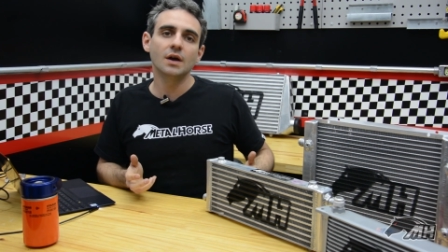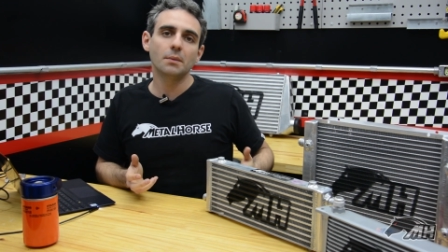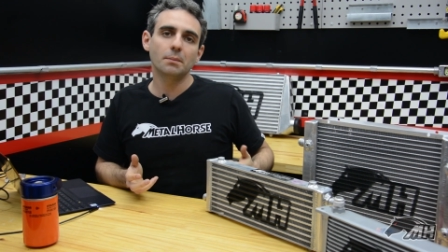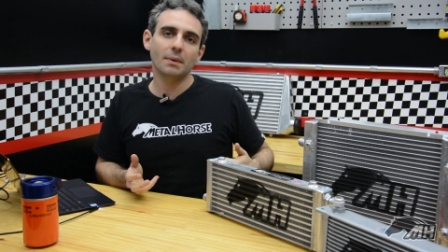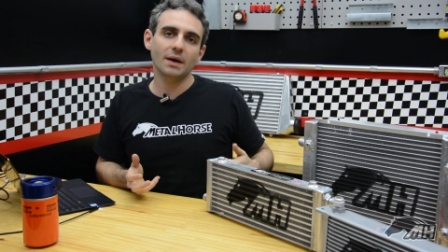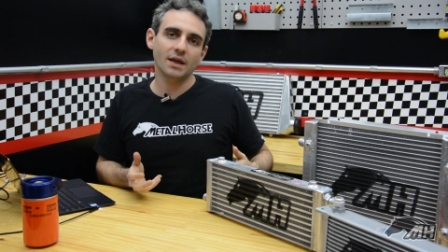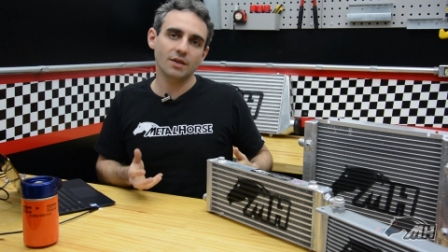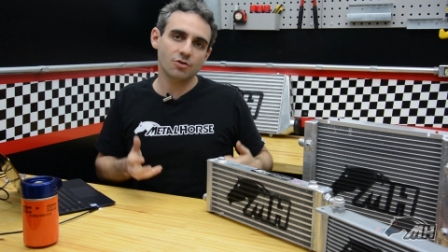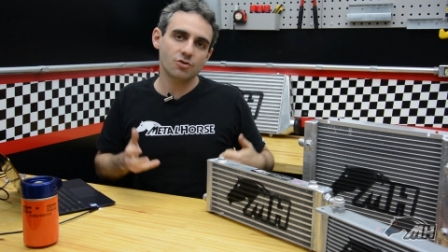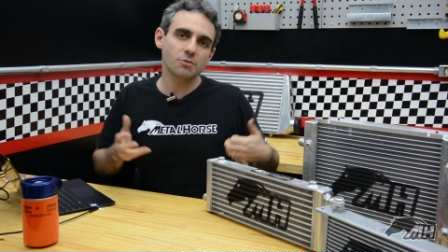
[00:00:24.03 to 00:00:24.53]

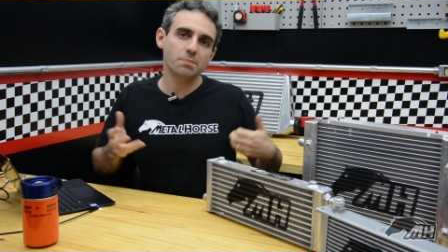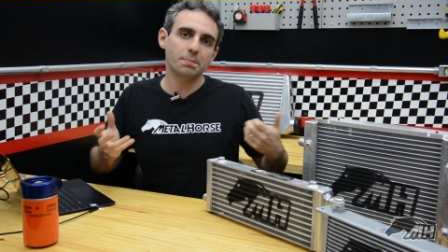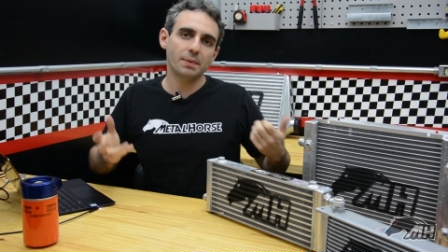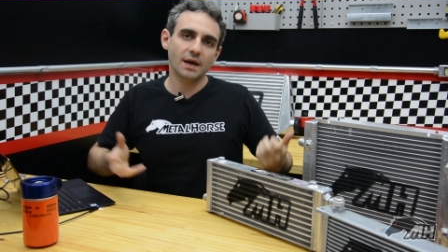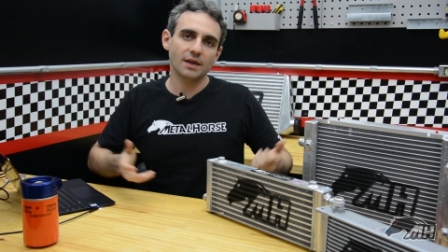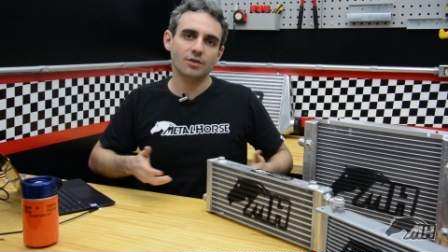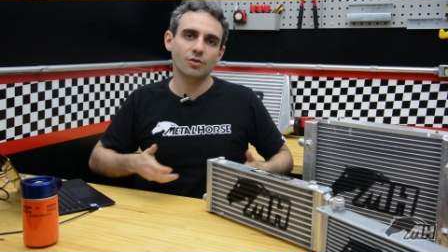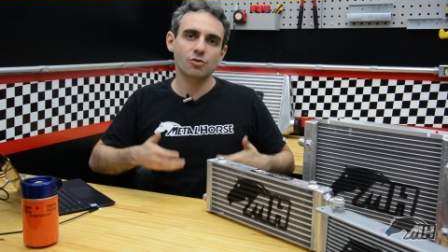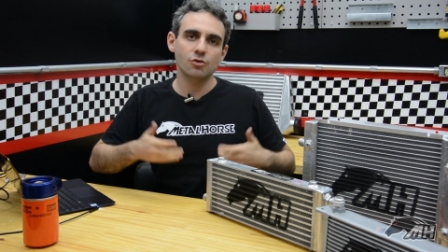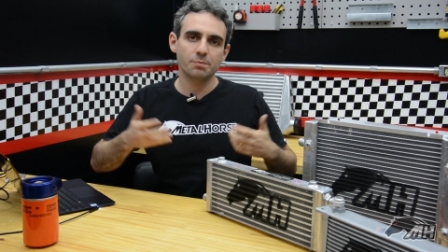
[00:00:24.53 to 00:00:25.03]
mas de
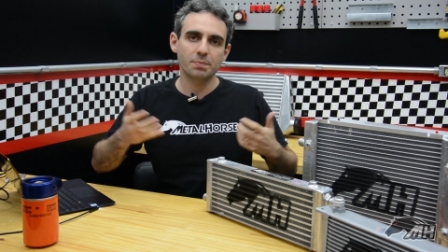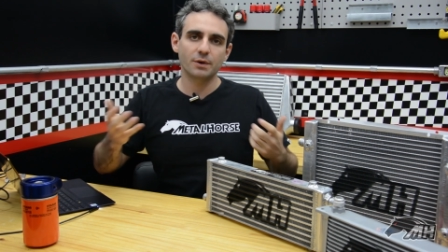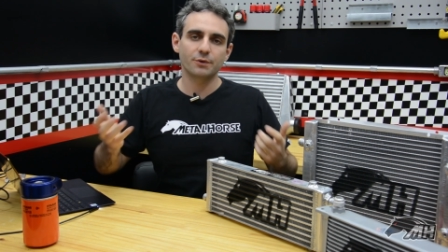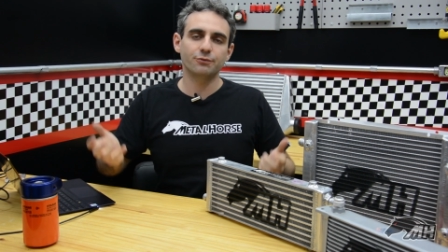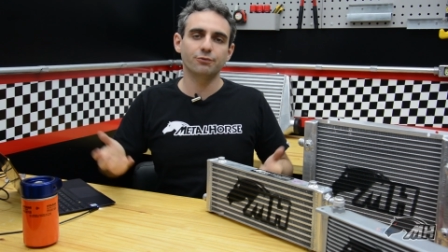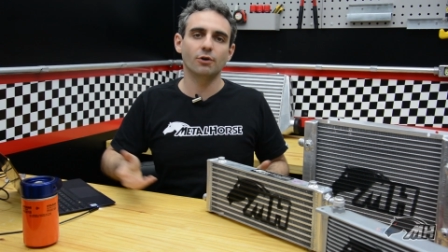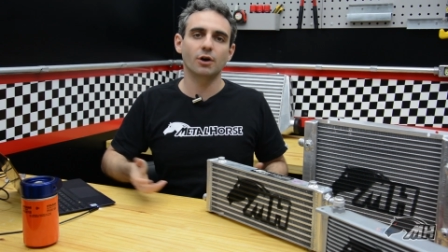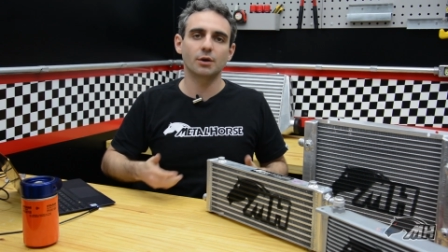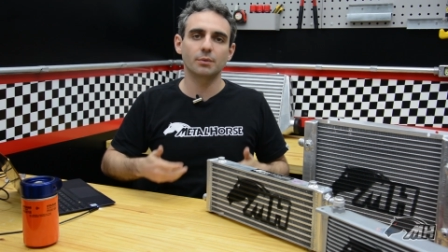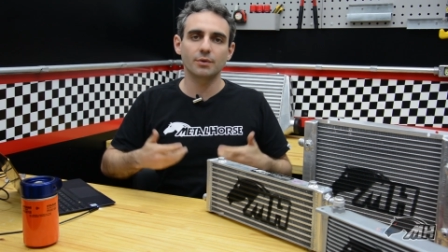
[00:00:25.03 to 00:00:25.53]
peças de
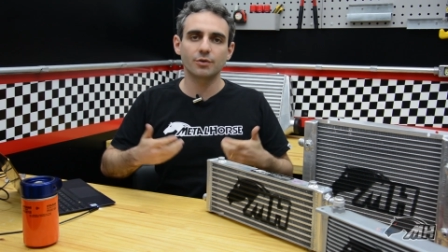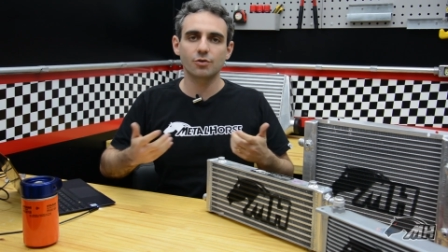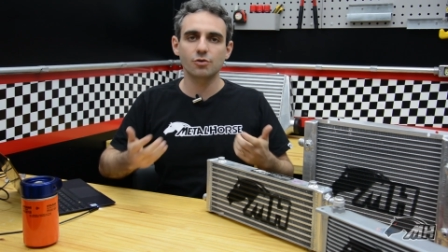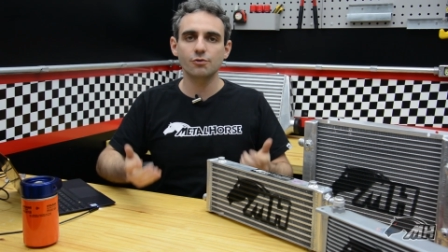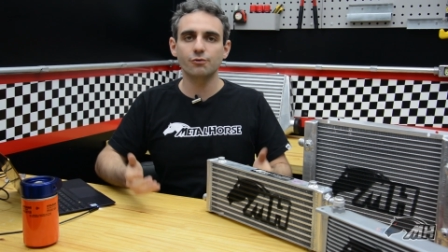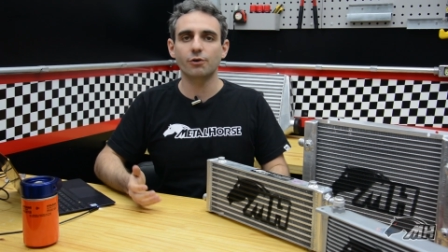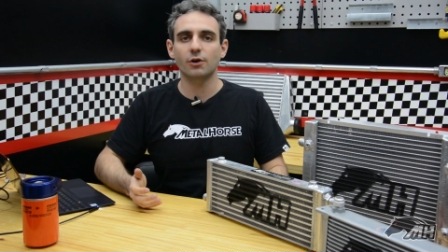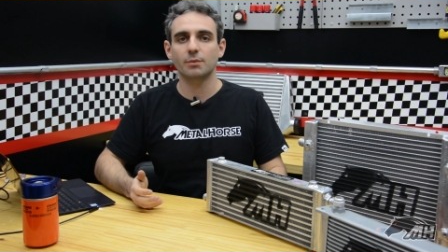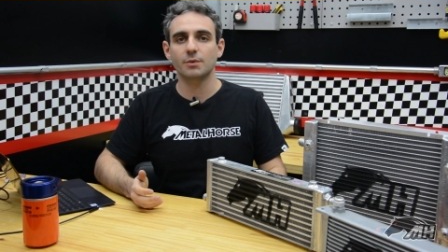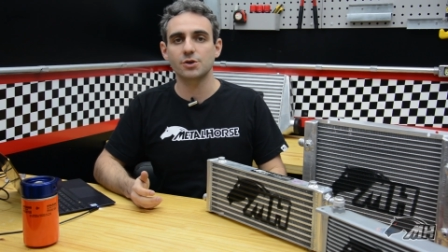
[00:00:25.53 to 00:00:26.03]
performance
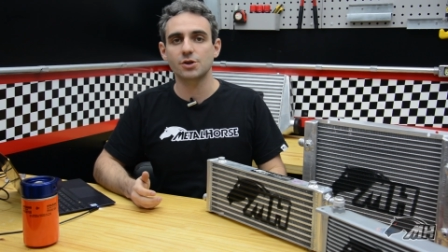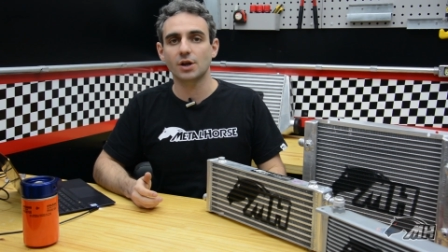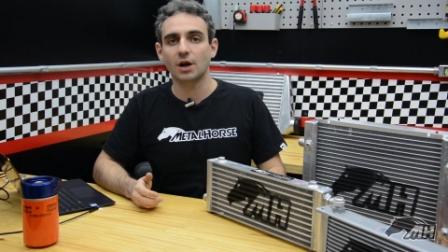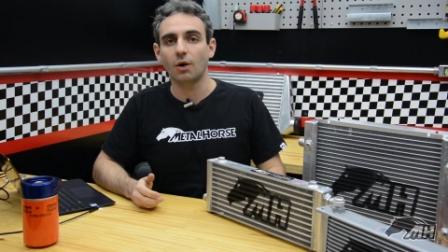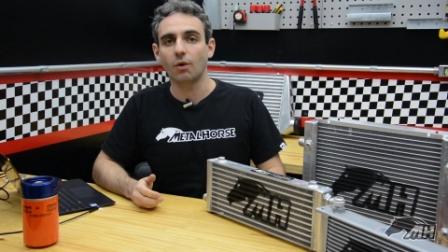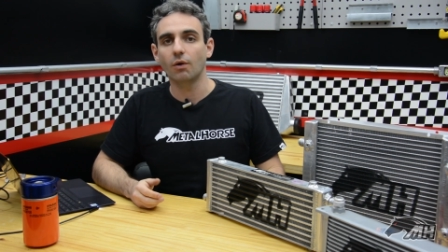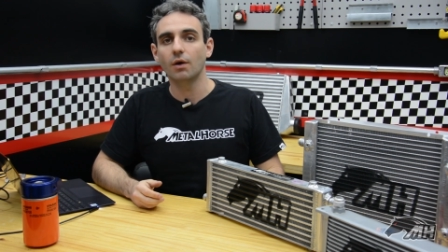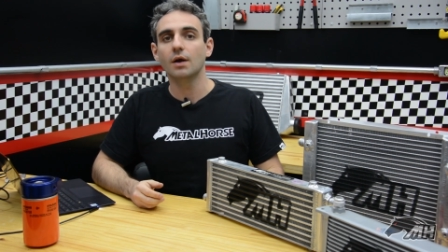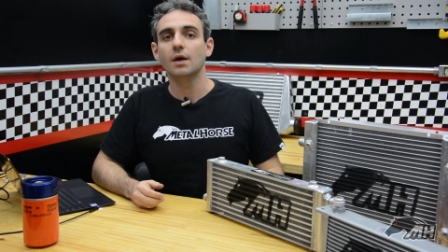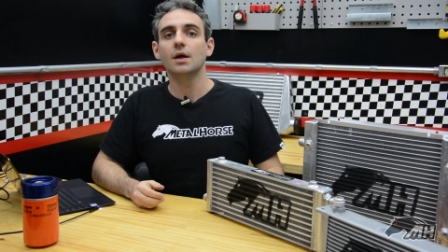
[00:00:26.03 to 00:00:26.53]
de forma
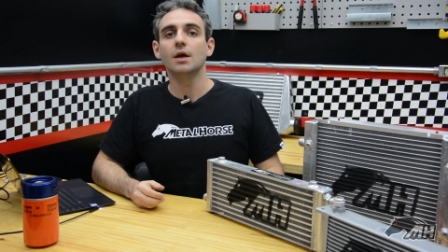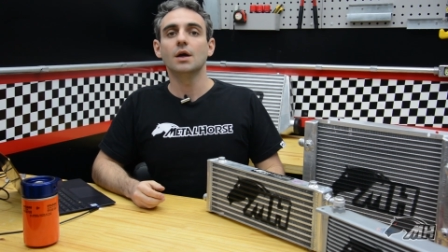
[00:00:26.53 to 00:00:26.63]
geral.